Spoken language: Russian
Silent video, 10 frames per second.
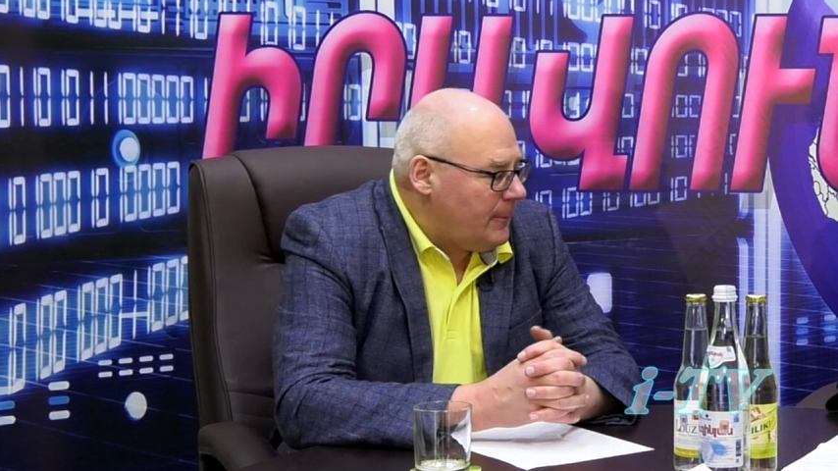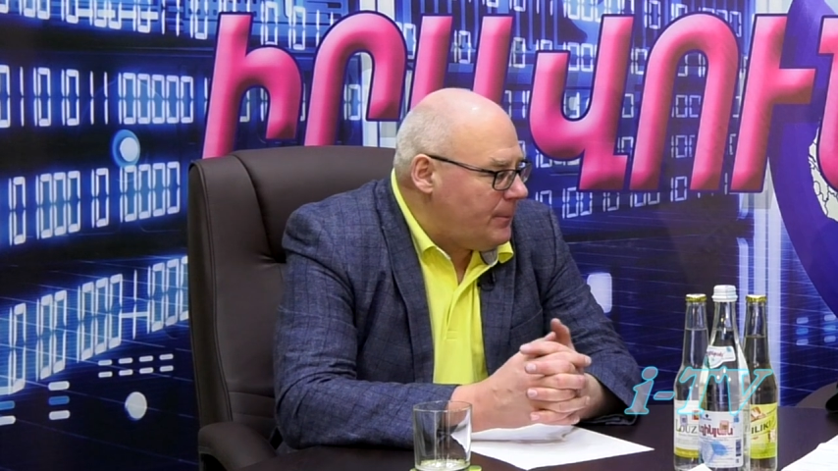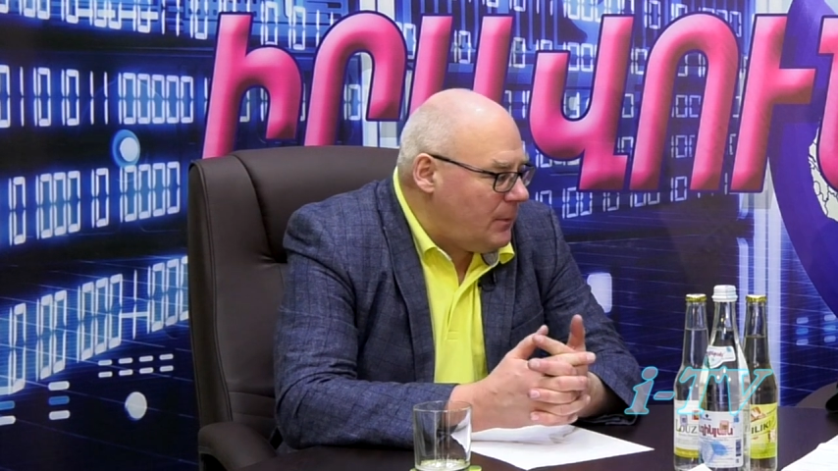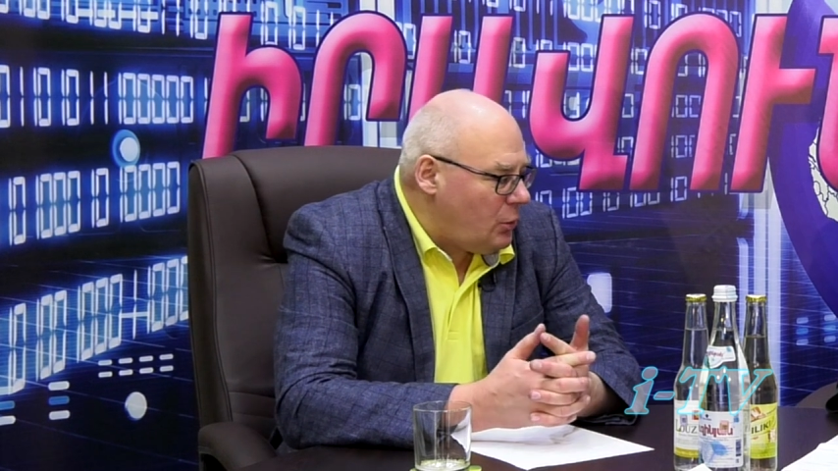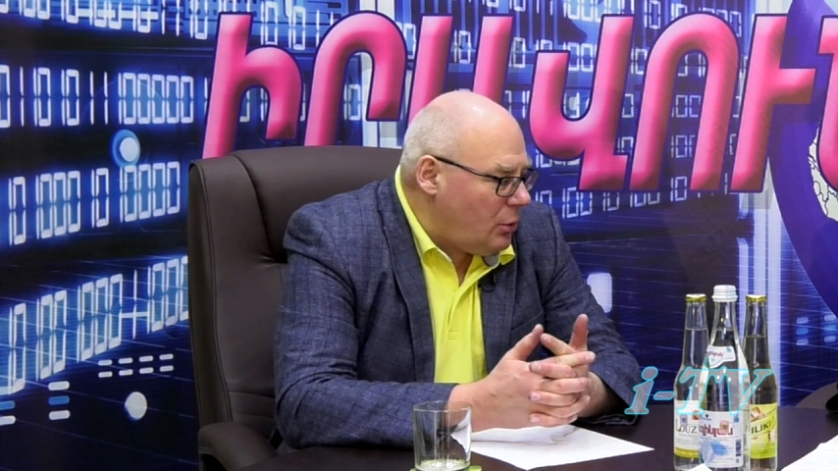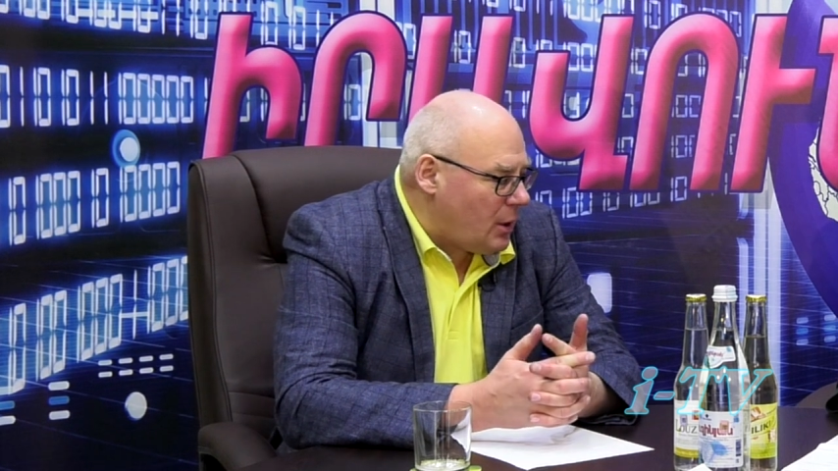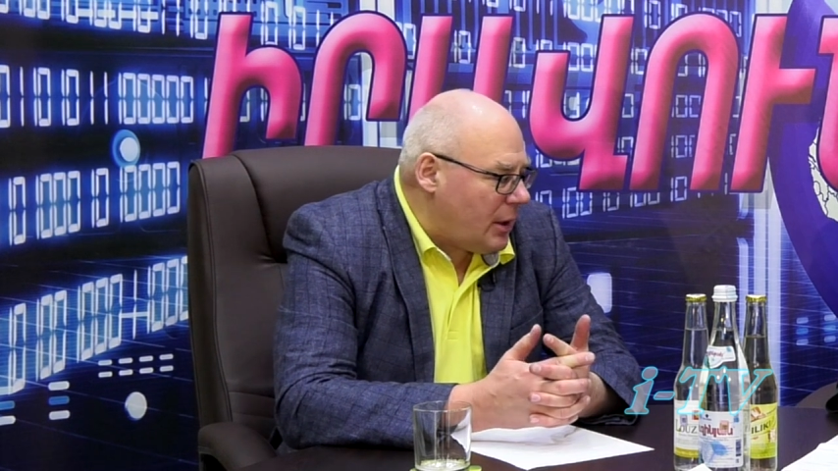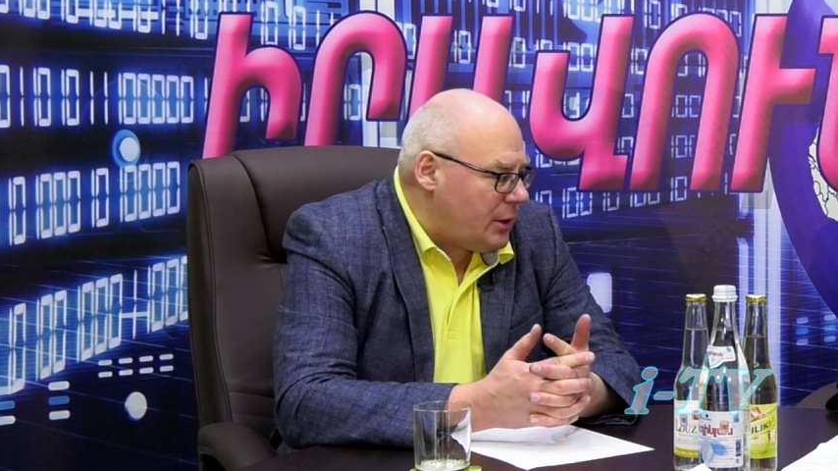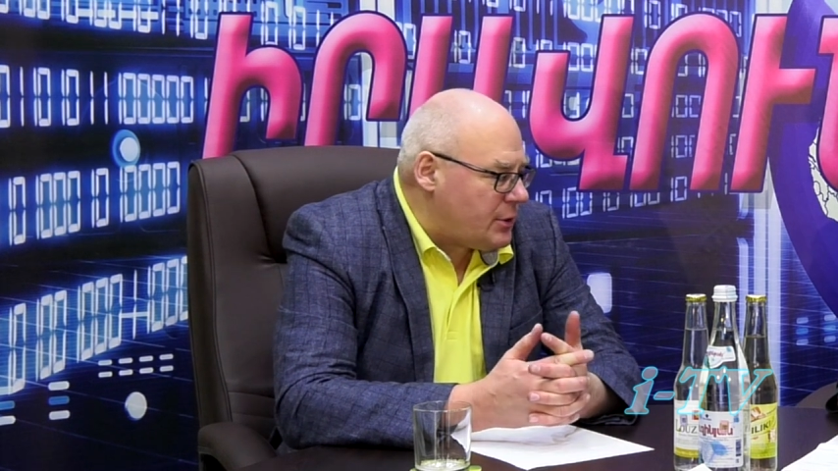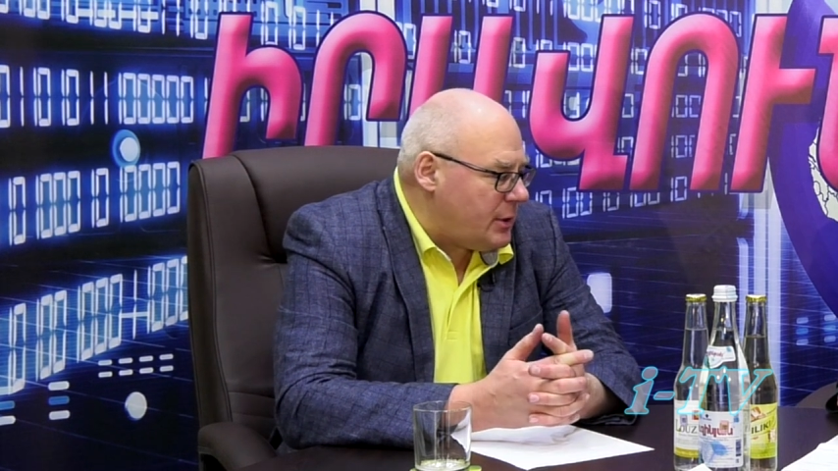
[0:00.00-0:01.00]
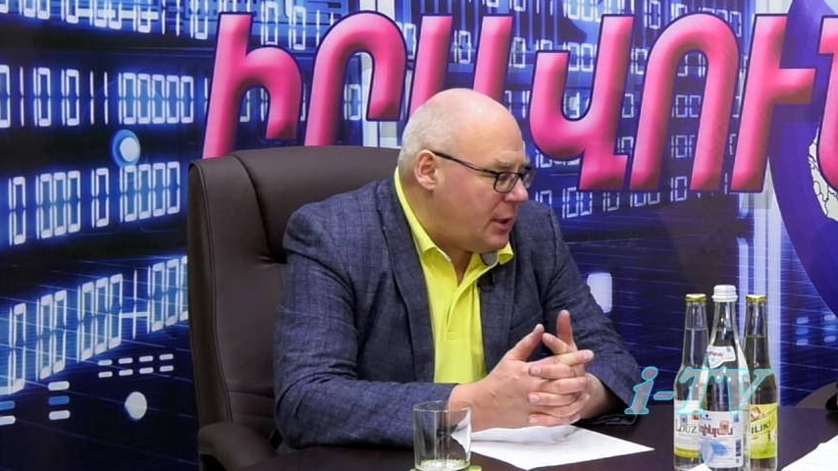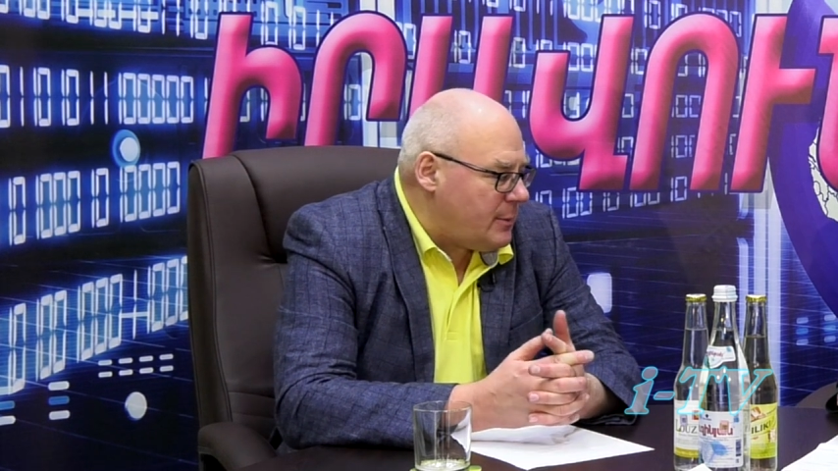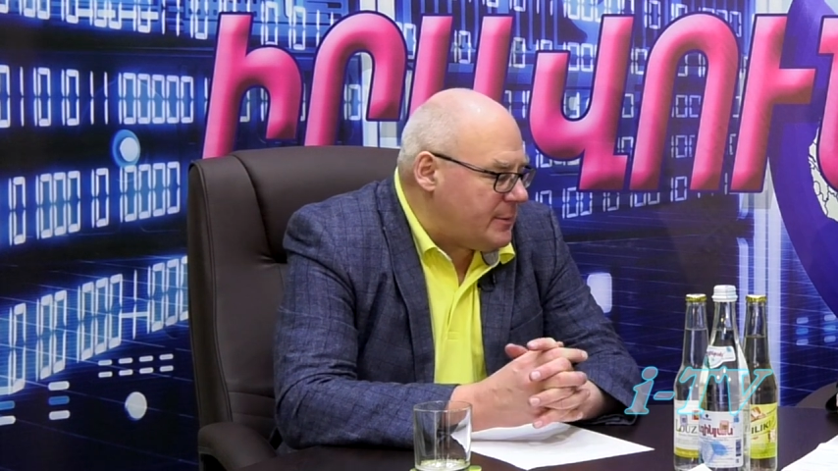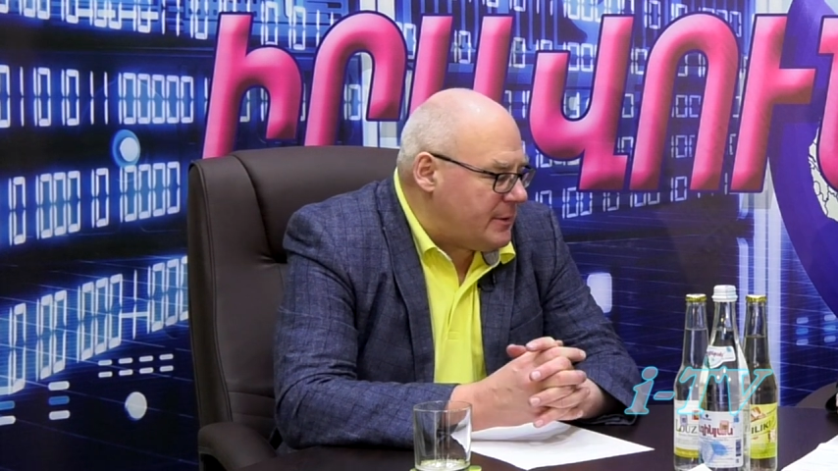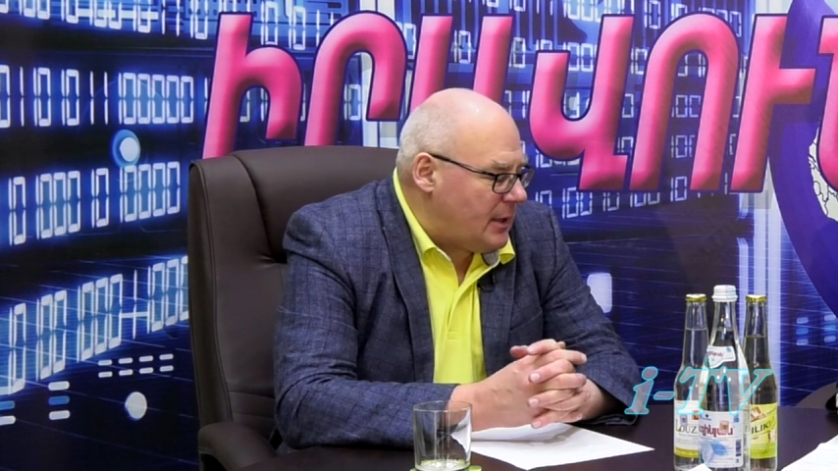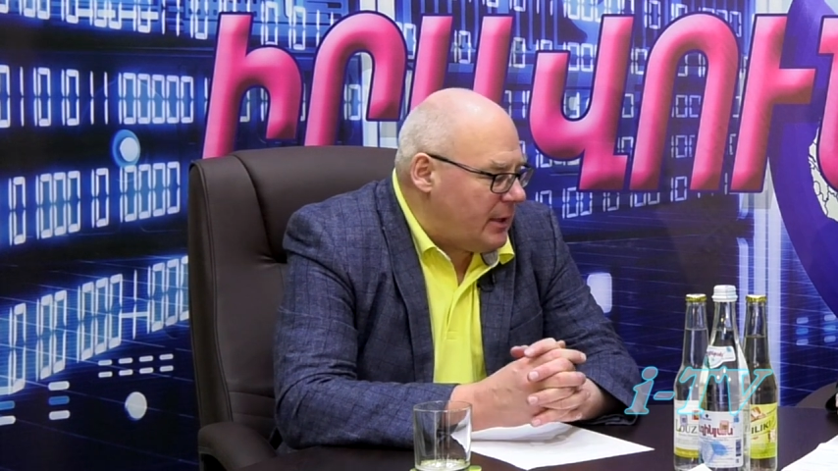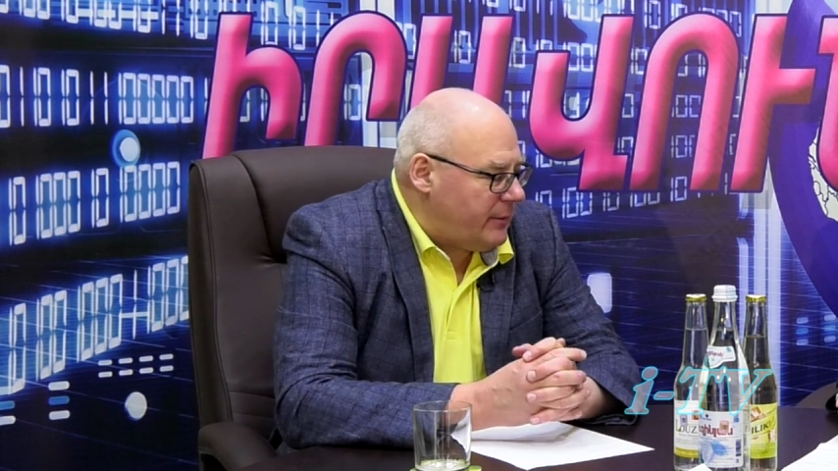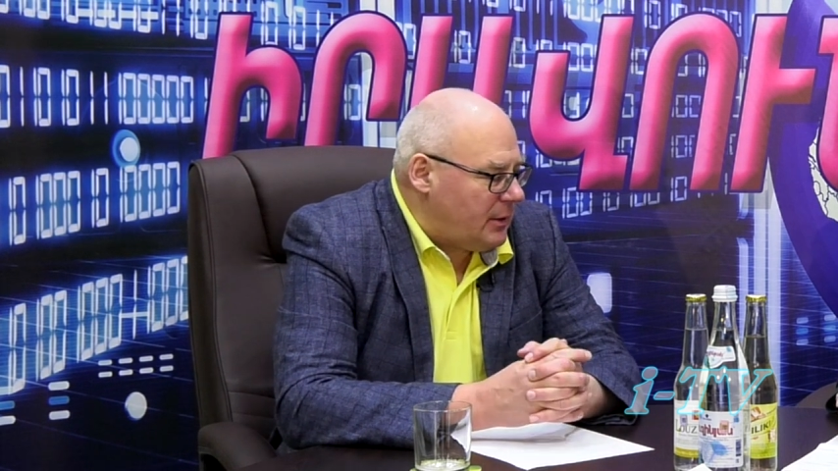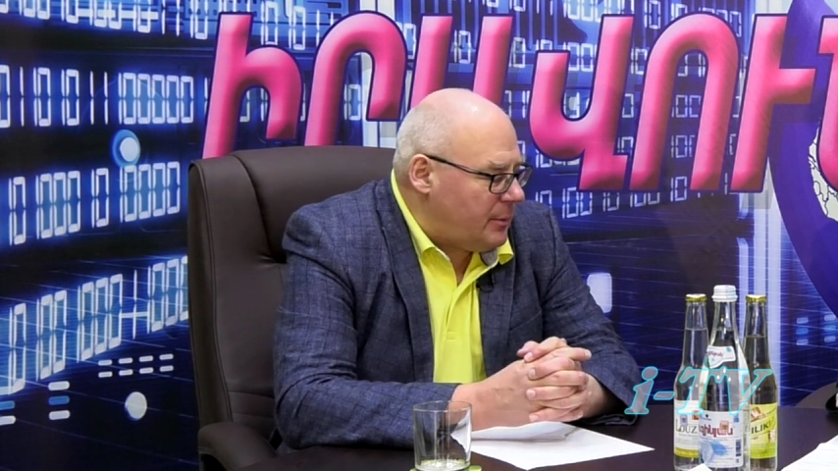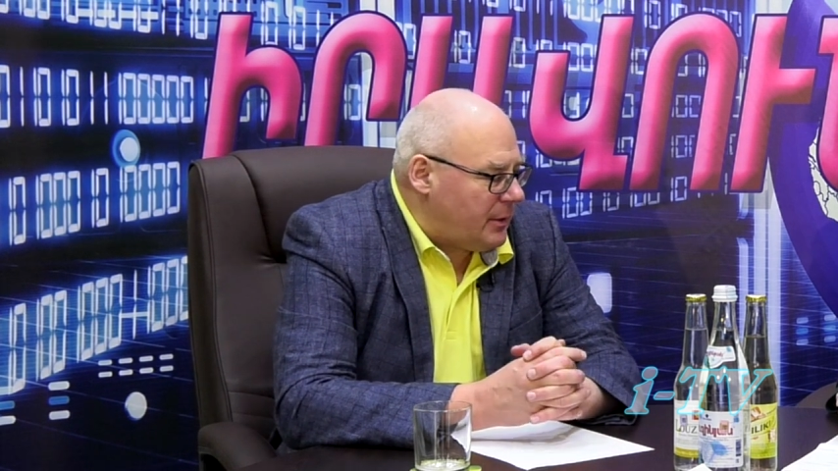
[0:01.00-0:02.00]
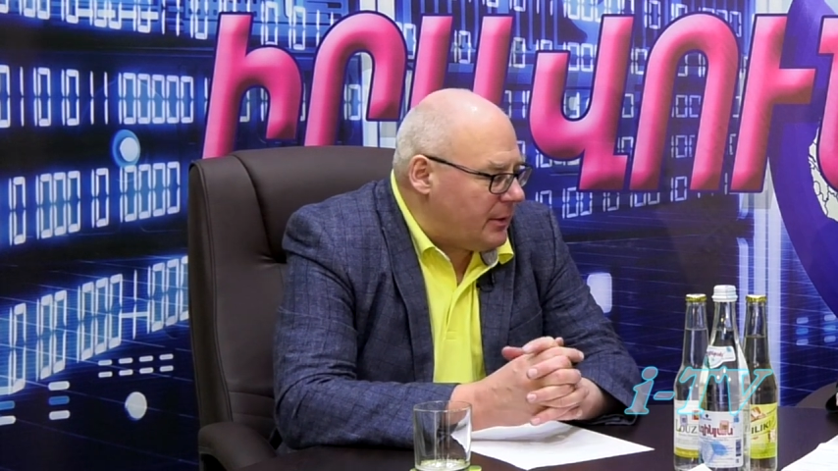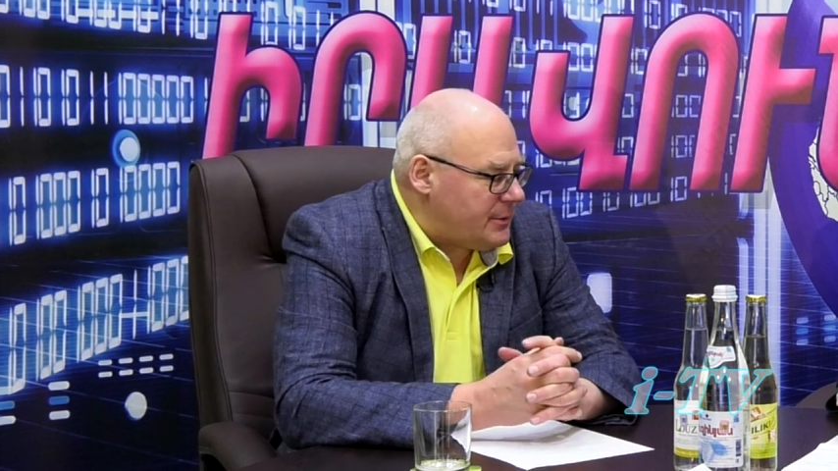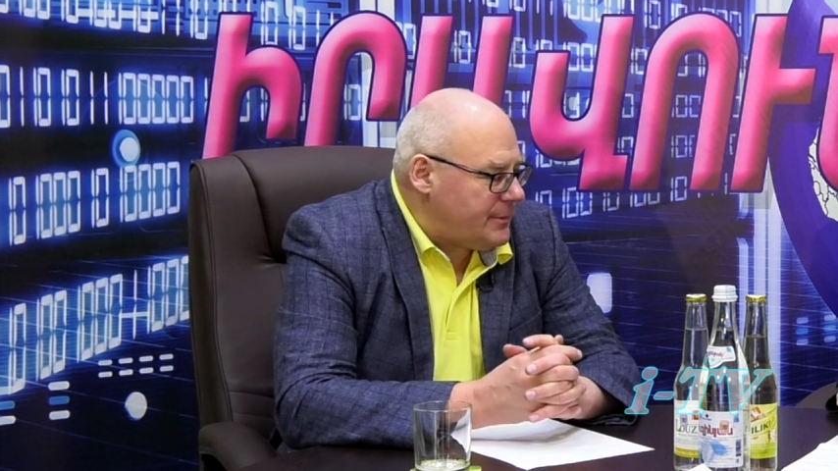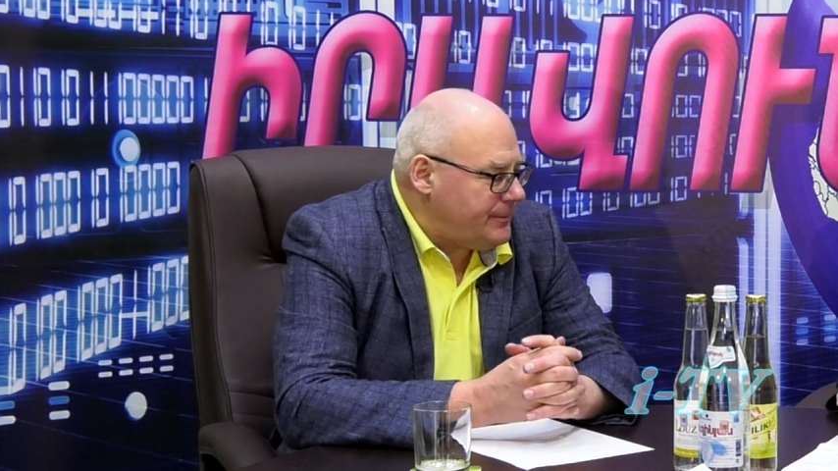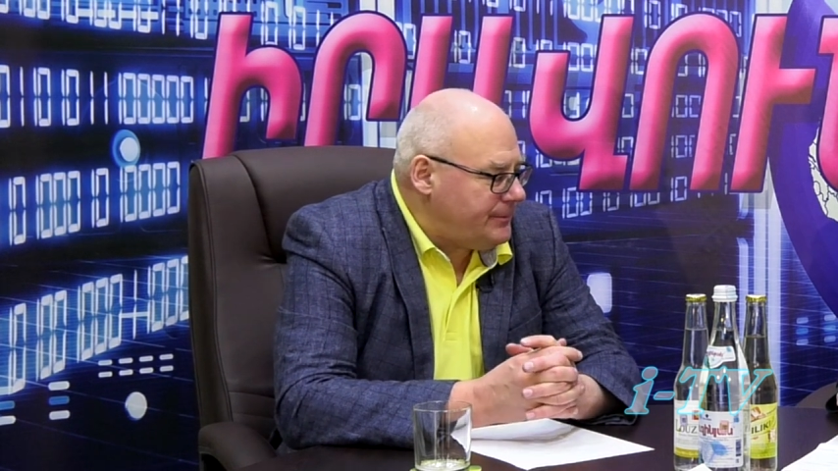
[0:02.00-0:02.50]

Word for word: Не только, конечно, тема специальной военной операции.